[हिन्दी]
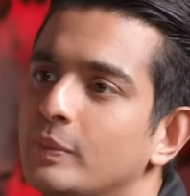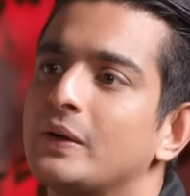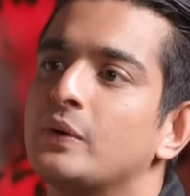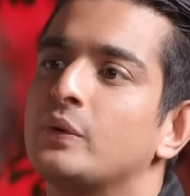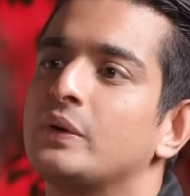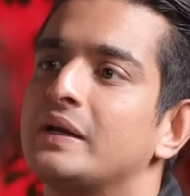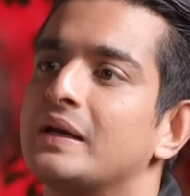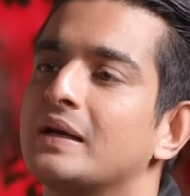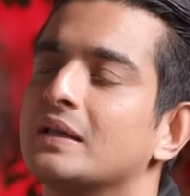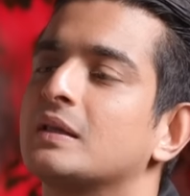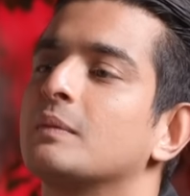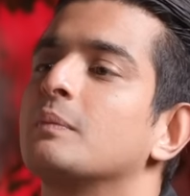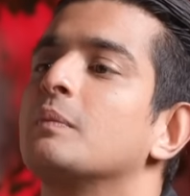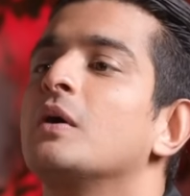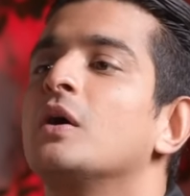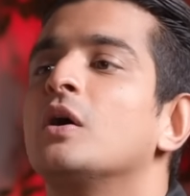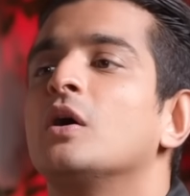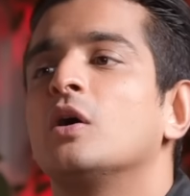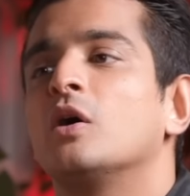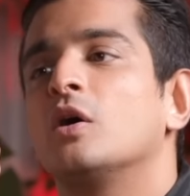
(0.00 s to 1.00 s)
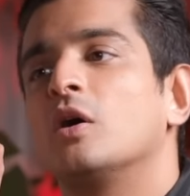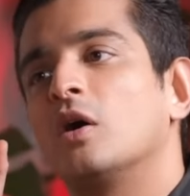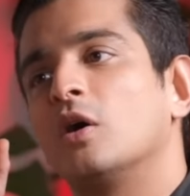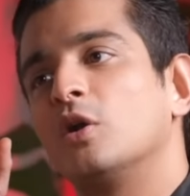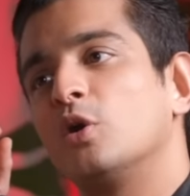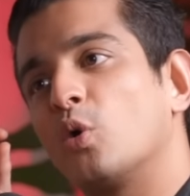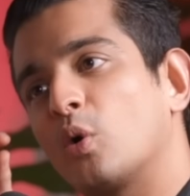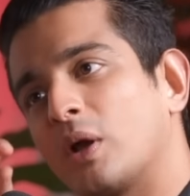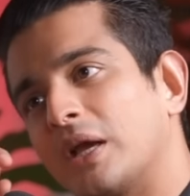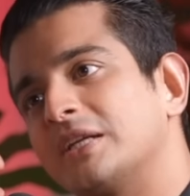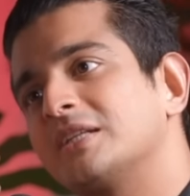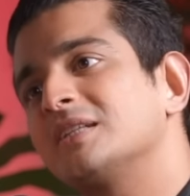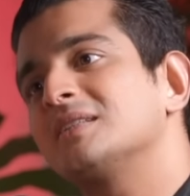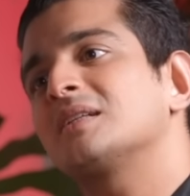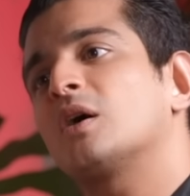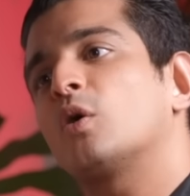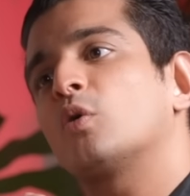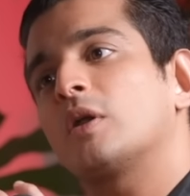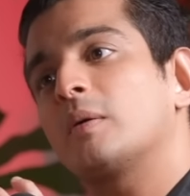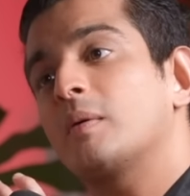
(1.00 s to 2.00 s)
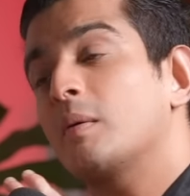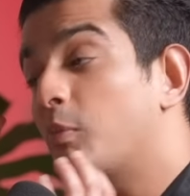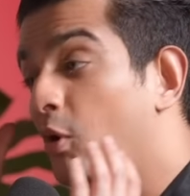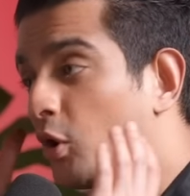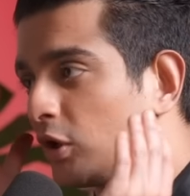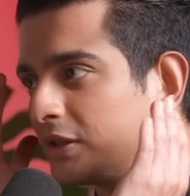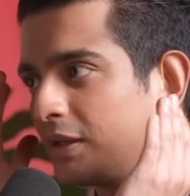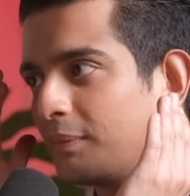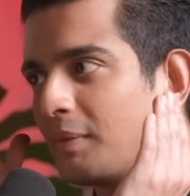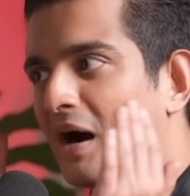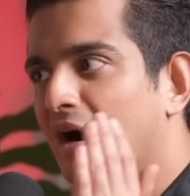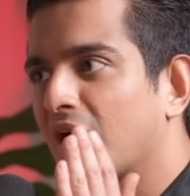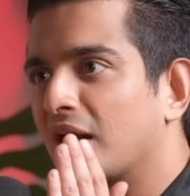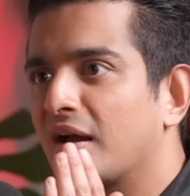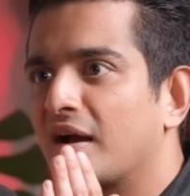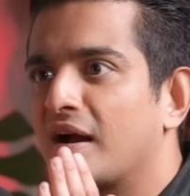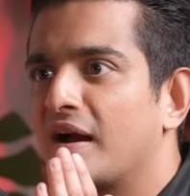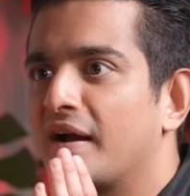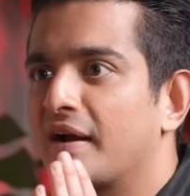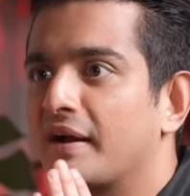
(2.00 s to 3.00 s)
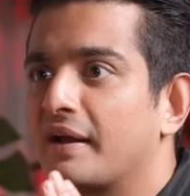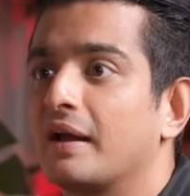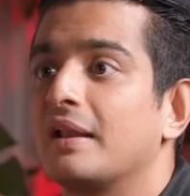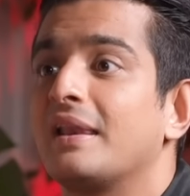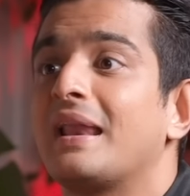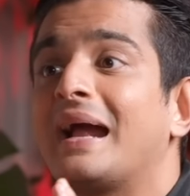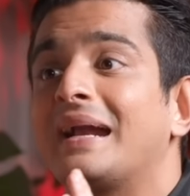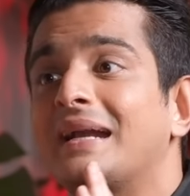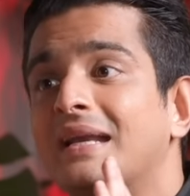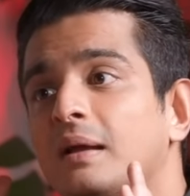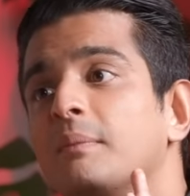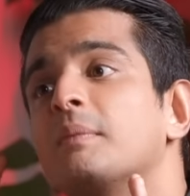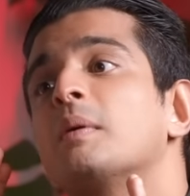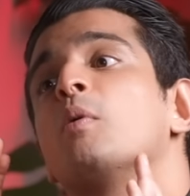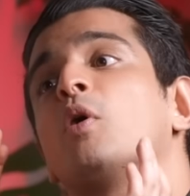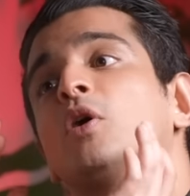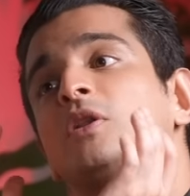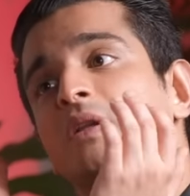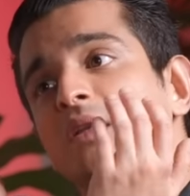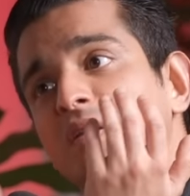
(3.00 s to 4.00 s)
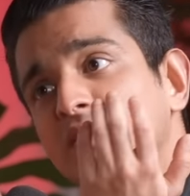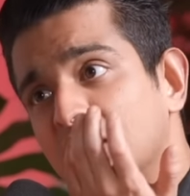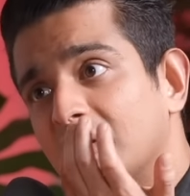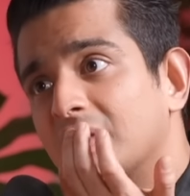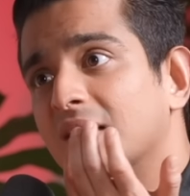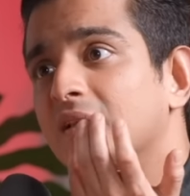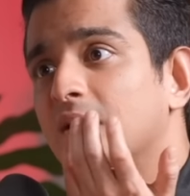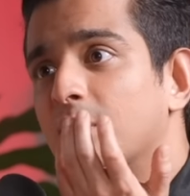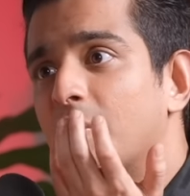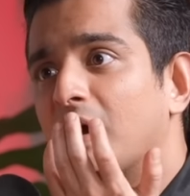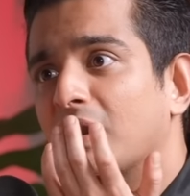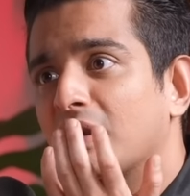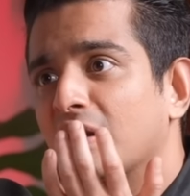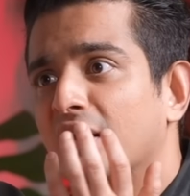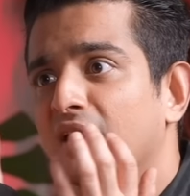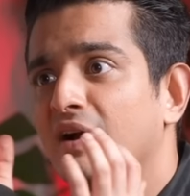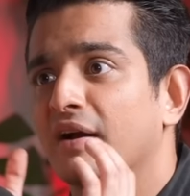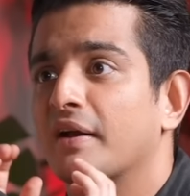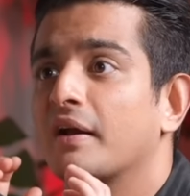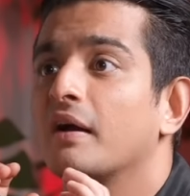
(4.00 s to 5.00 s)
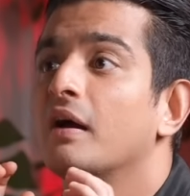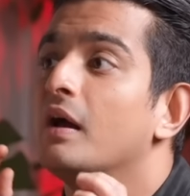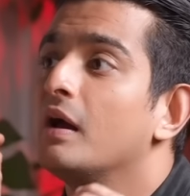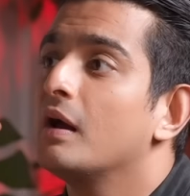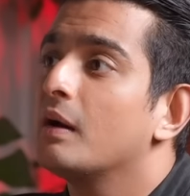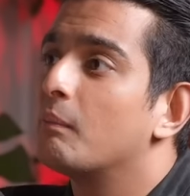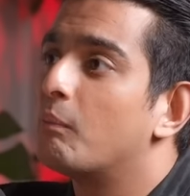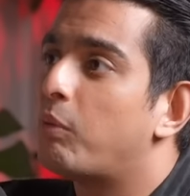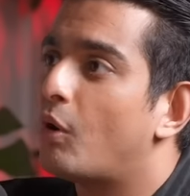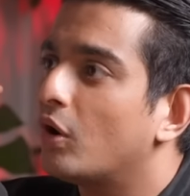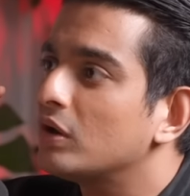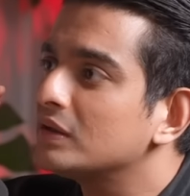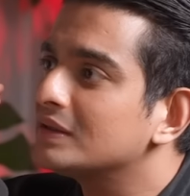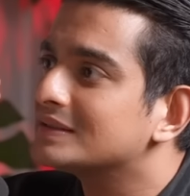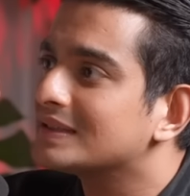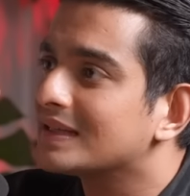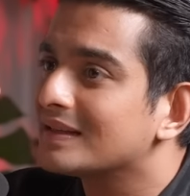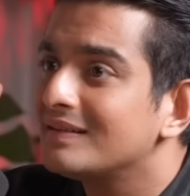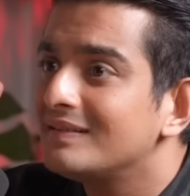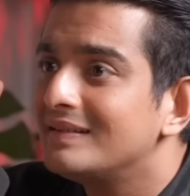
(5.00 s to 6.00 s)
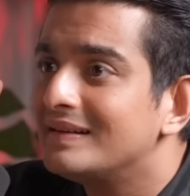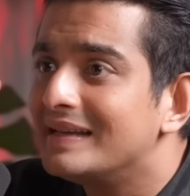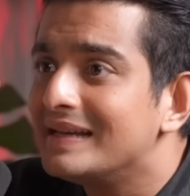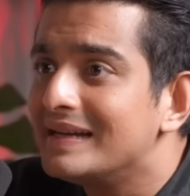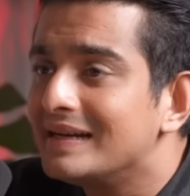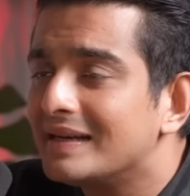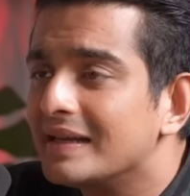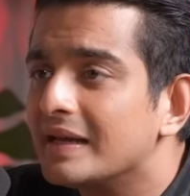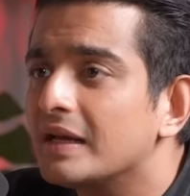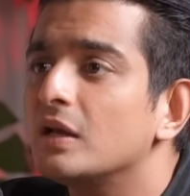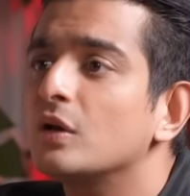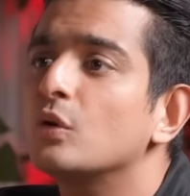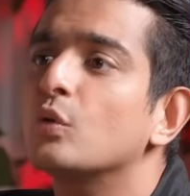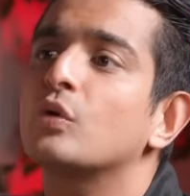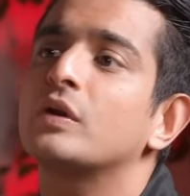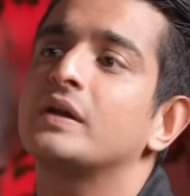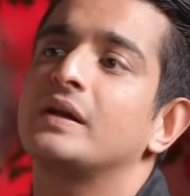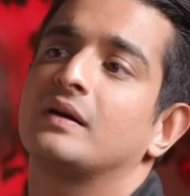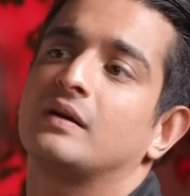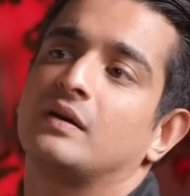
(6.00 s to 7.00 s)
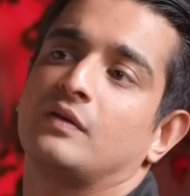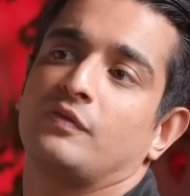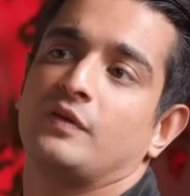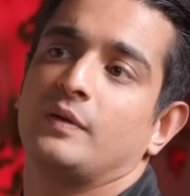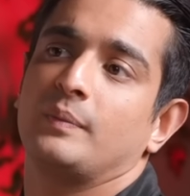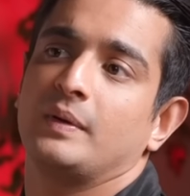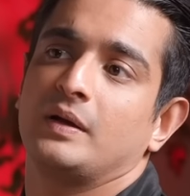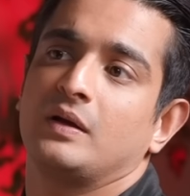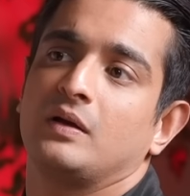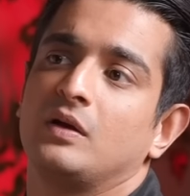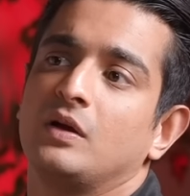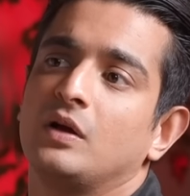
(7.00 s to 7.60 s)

भी हुई है तब लोकेशन uh, स्काउटिंग में बहुत दिमाग लगाया गया लाइटिंग में बहुत ज़्यादा दिमाग लगाया गया बहुत ज़्यादा डिटेल ओरिएंटेड फिल्म है